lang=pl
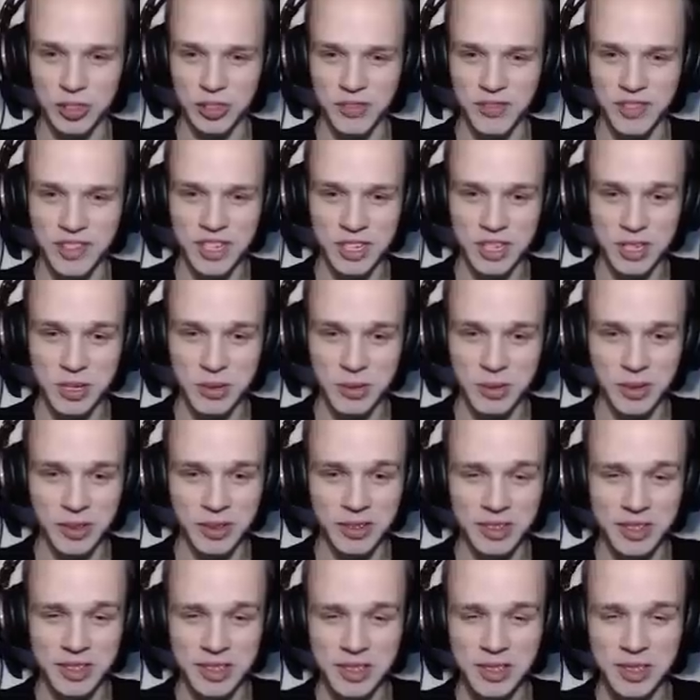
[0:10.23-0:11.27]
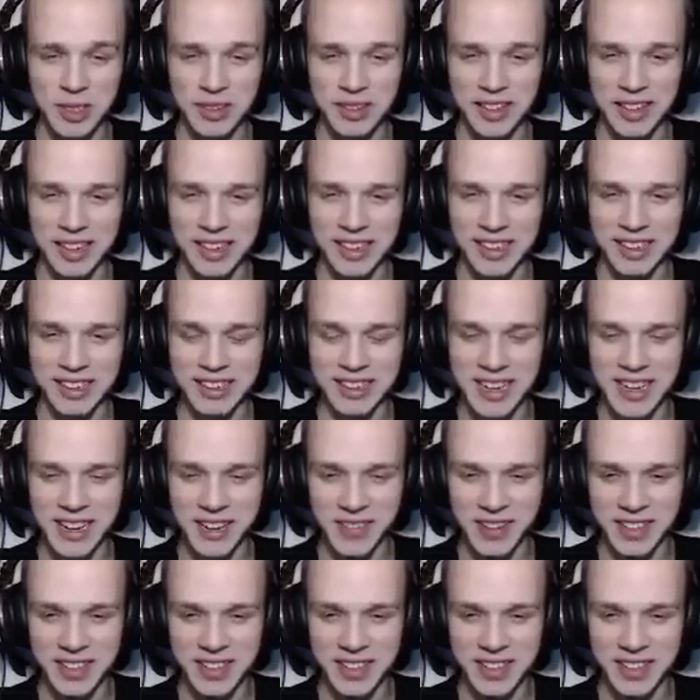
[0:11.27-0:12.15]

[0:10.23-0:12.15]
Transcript: wydarzyło, to jest totalny dramat.